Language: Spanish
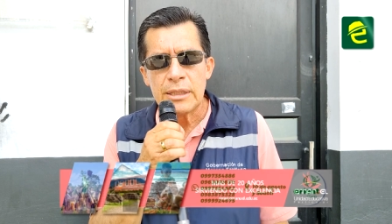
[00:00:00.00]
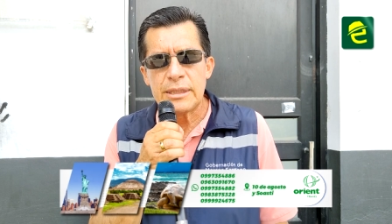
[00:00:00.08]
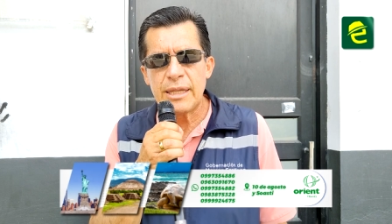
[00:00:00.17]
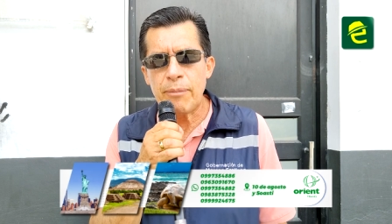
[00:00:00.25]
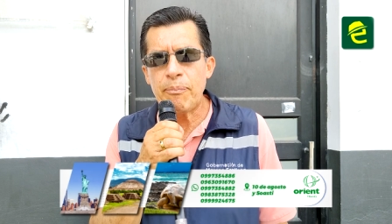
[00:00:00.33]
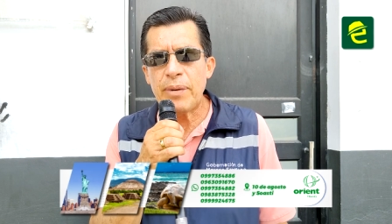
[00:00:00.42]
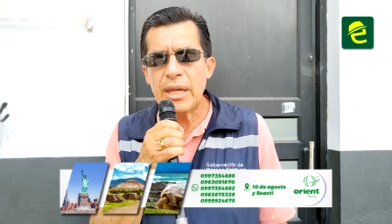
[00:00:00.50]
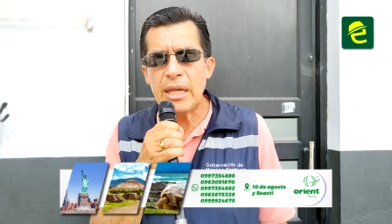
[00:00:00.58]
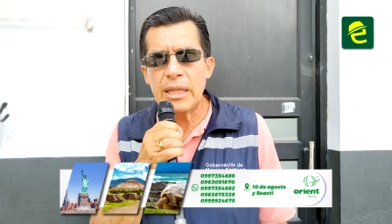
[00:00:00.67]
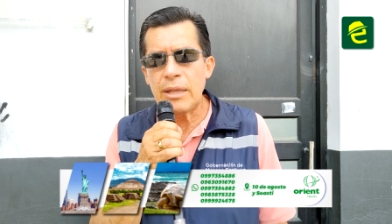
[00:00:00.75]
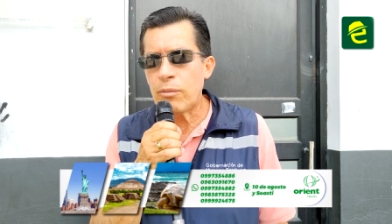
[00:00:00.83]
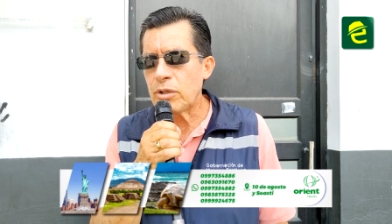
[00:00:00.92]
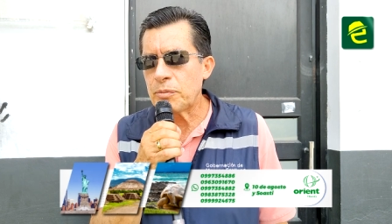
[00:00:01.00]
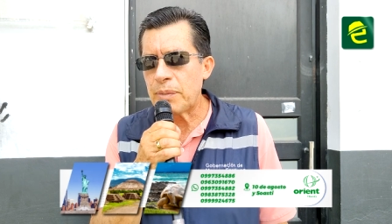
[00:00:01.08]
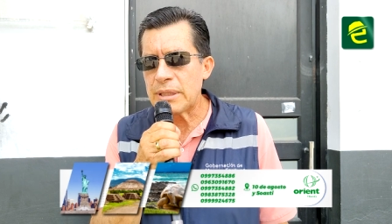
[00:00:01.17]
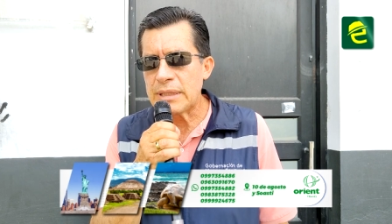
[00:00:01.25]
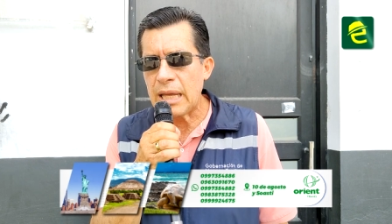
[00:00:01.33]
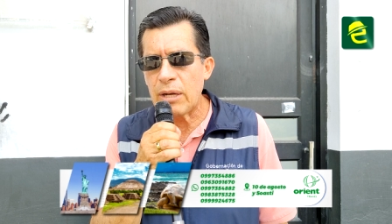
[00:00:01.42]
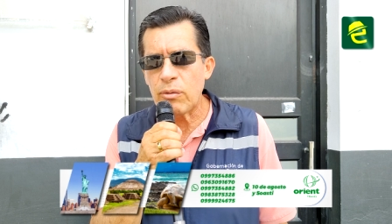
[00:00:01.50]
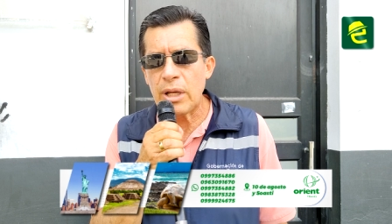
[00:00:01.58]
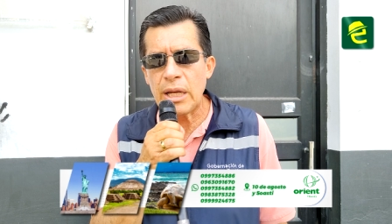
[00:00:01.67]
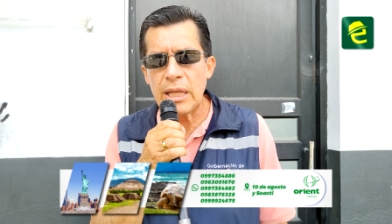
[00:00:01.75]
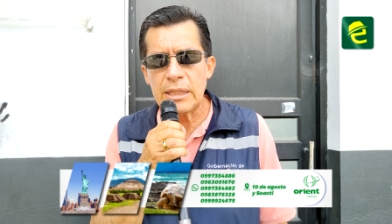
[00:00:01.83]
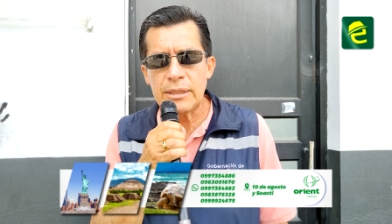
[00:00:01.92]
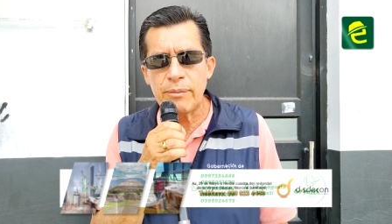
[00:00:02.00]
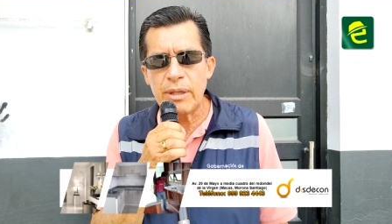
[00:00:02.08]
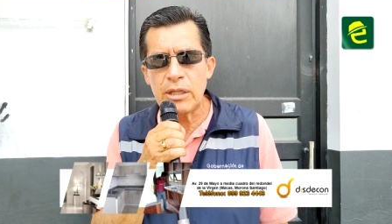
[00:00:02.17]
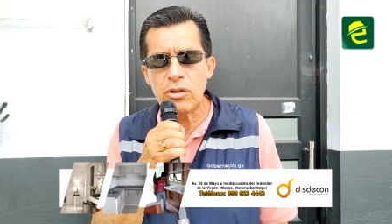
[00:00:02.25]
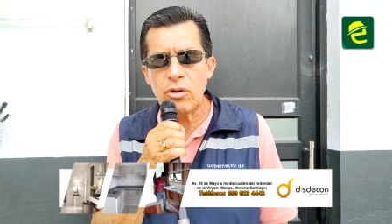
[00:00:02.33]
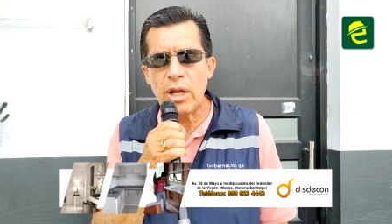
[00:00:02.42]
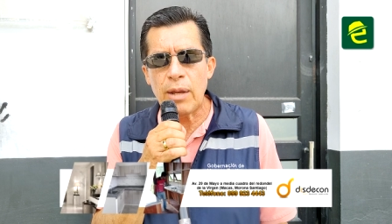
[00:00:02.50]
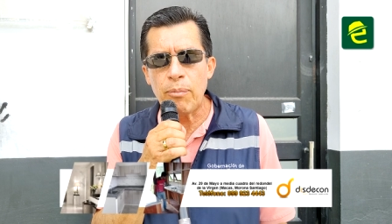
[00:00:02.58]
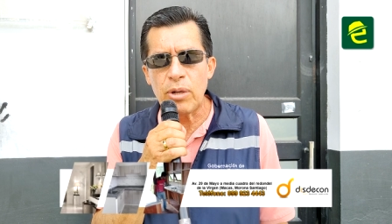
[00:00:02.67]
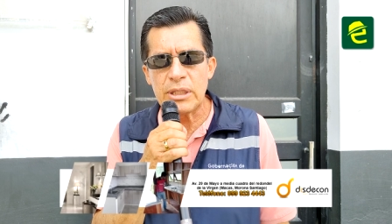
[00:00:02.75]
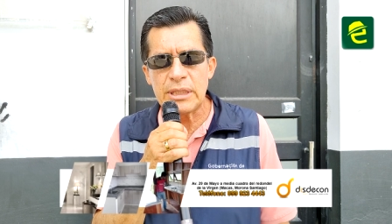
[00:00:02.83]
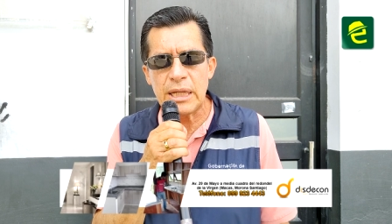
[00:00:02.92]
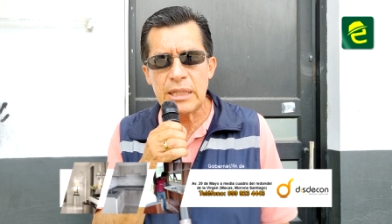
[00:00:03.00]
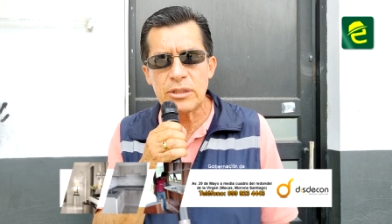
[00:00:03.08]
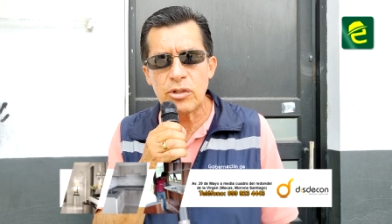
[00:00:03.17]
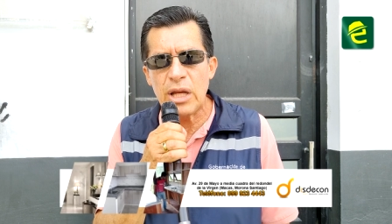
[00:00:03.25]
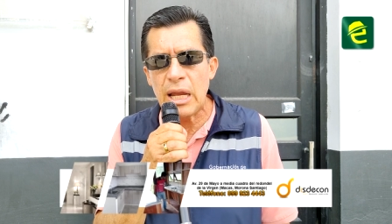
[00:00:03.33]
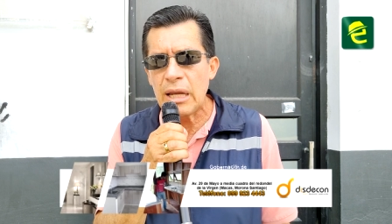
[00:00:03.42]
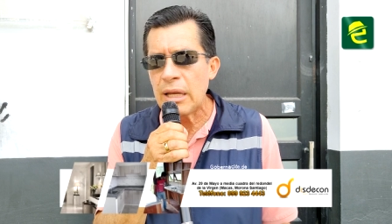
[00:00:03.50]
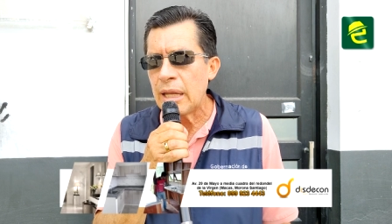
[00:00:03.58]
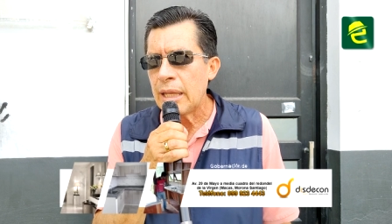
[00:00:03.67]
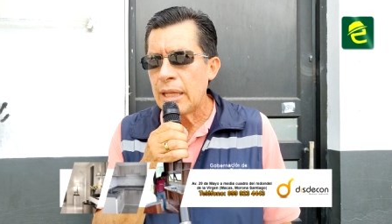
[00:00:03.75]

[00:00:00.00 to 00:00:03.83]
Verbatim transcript: Siempre debo expresar un agradecimiento a la Policía Nacional,